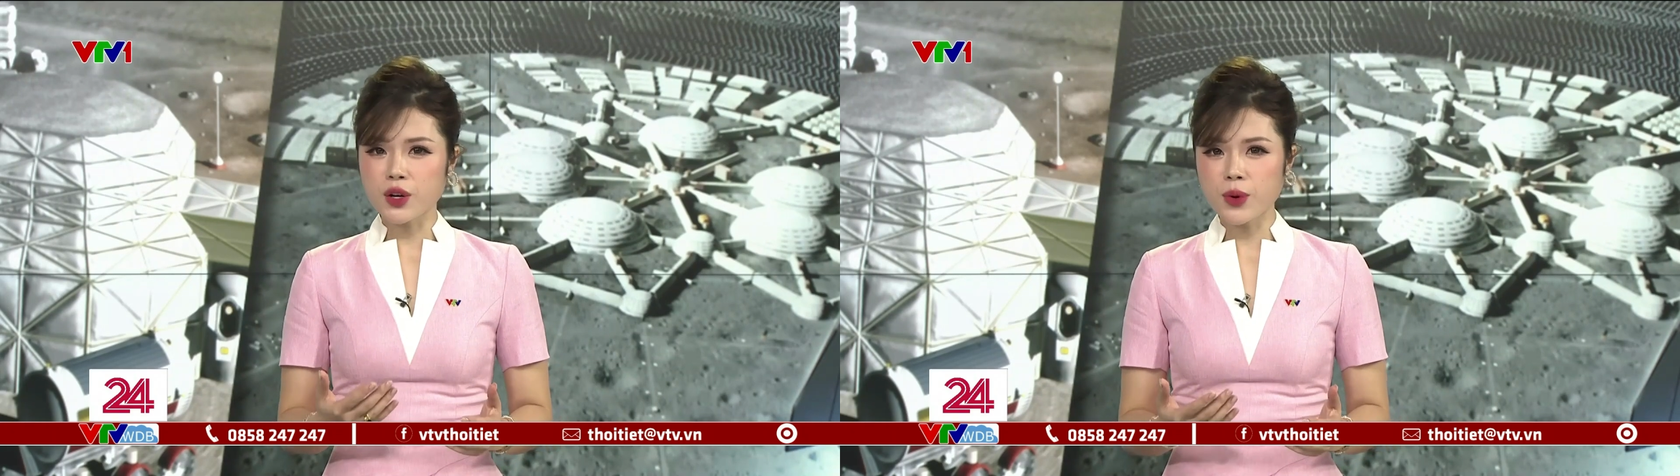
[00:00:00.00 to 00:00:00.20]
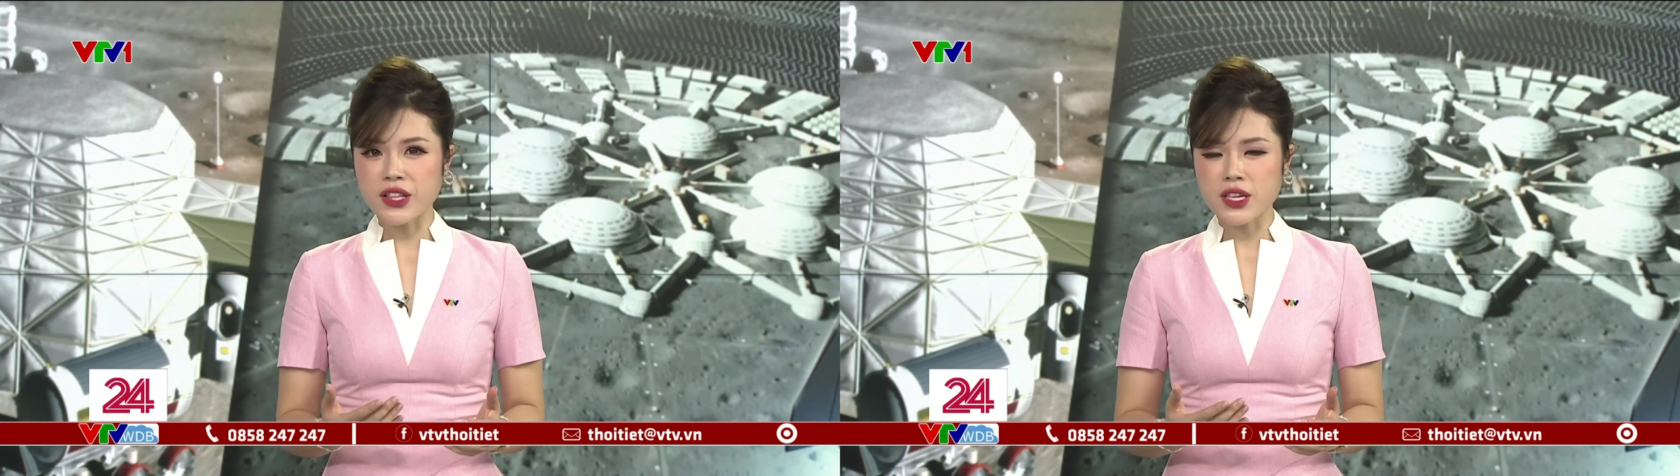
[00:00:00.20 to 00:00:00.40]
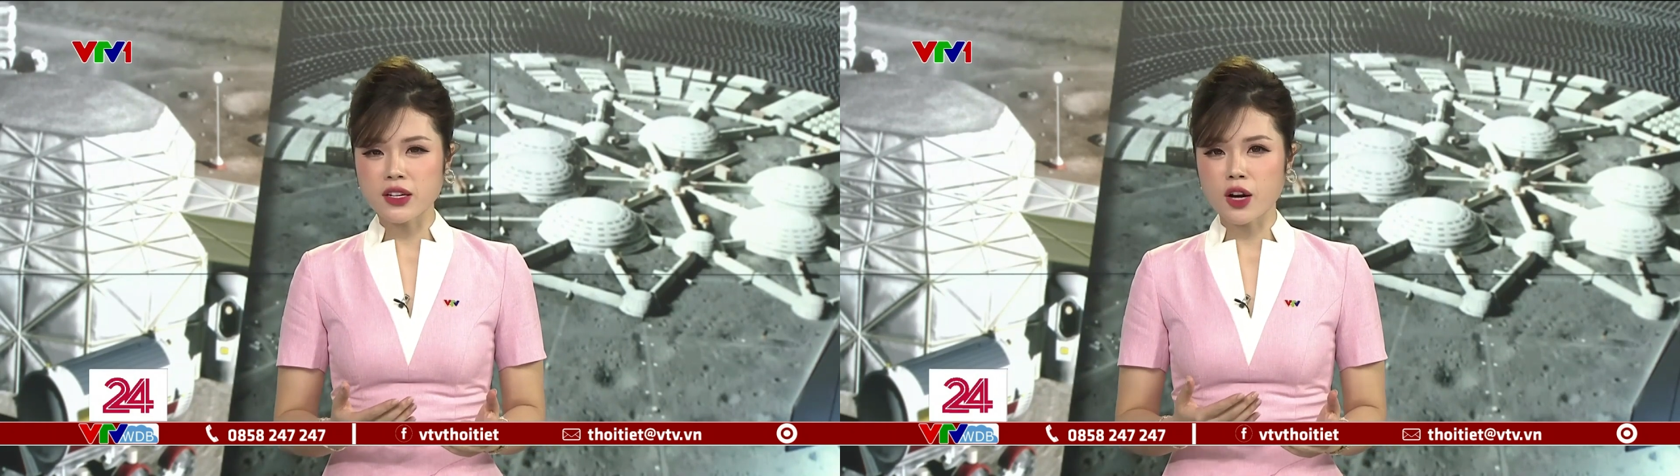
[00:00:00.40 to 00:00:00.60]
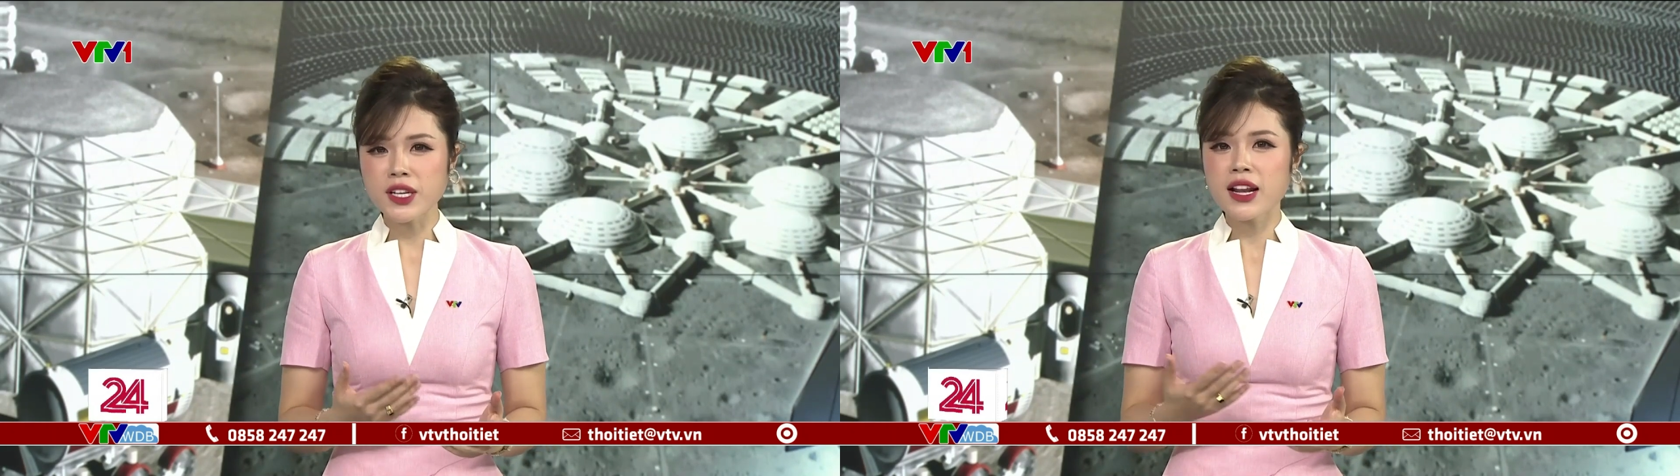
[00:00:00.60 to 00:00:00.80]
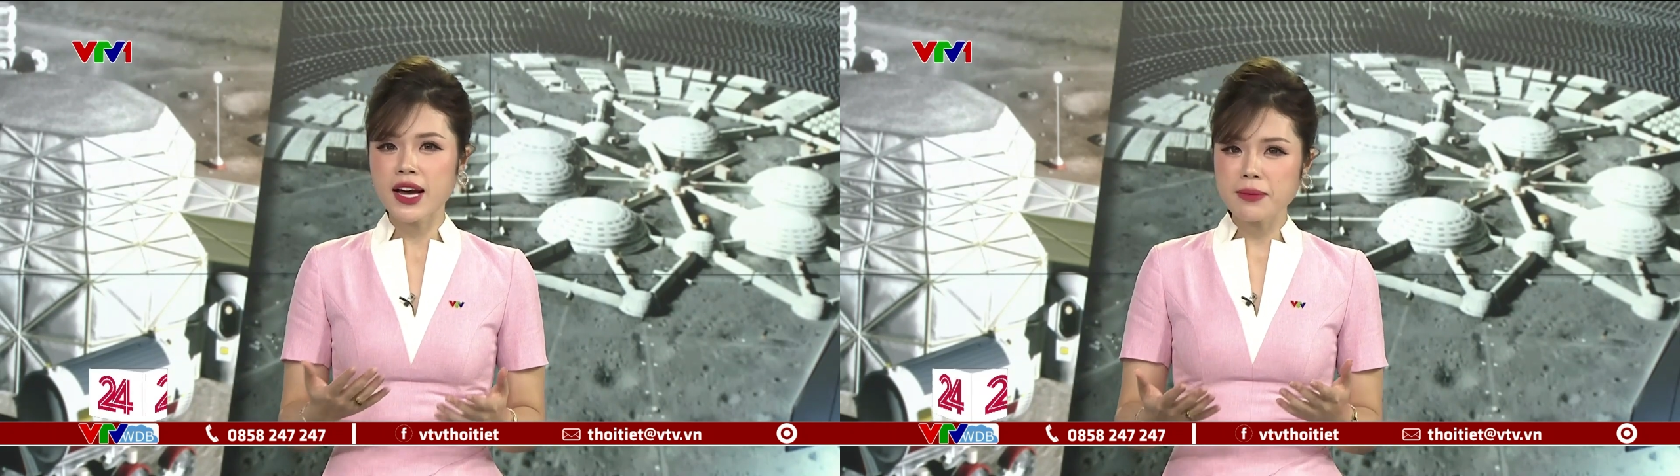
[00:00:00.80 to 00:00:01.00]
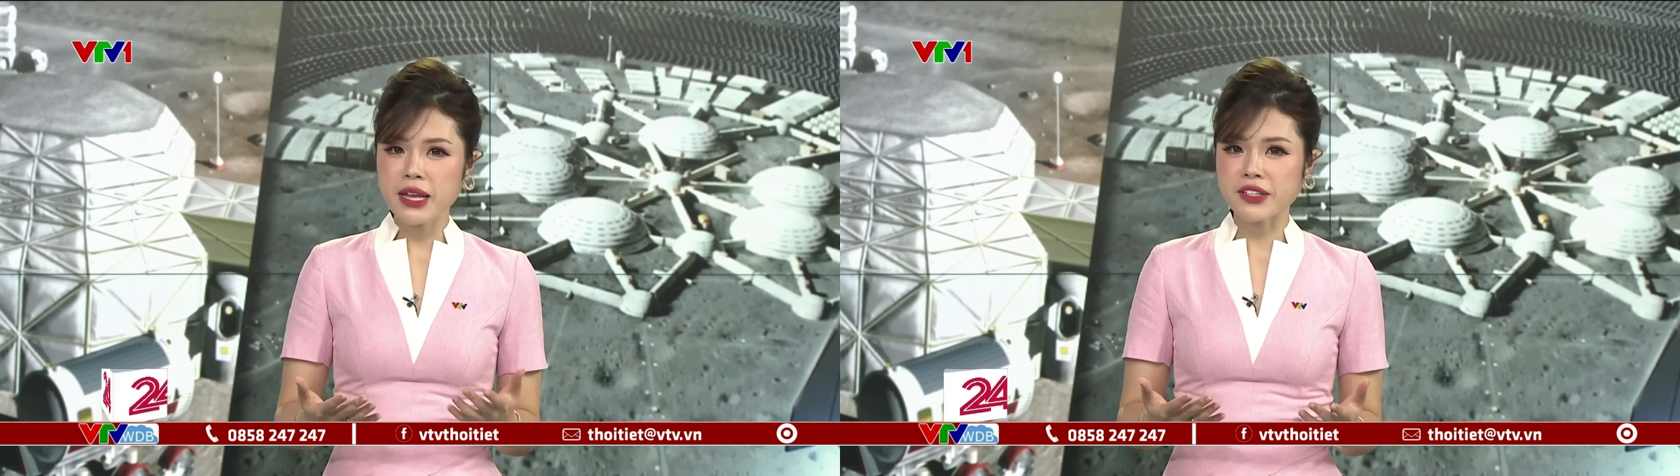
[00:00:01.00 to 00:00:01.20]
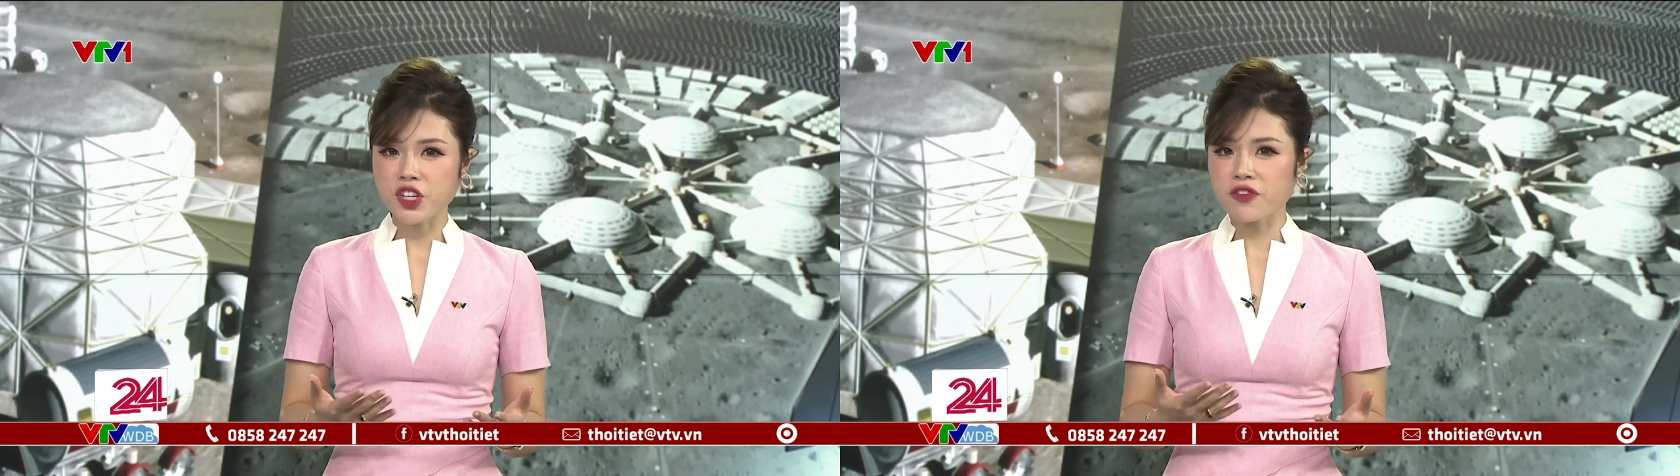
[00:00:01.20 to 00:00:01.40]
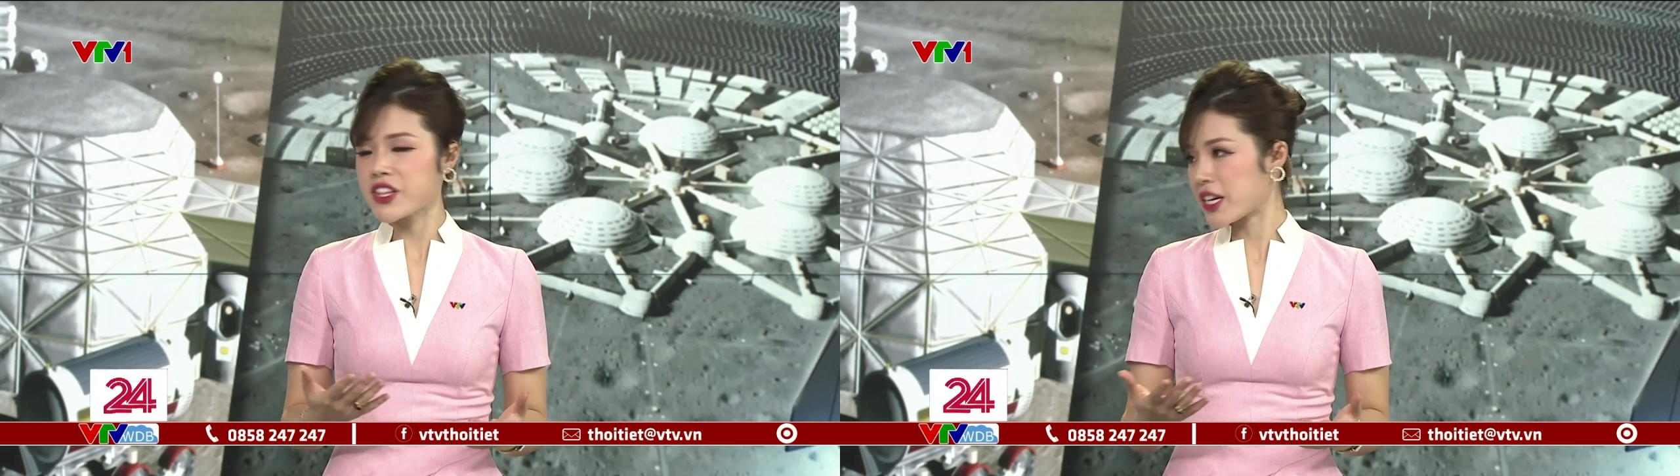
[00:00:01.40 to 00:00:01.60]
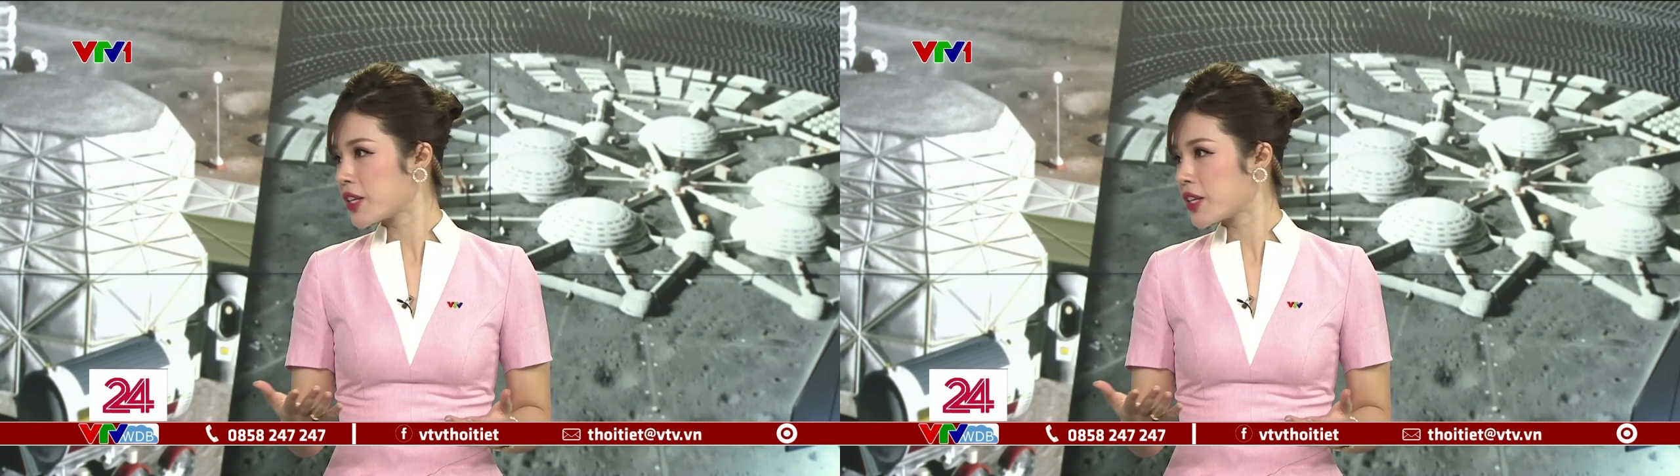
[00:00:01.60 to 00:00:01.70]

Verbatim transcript: khí quyển trên đó rất là khác biệt so với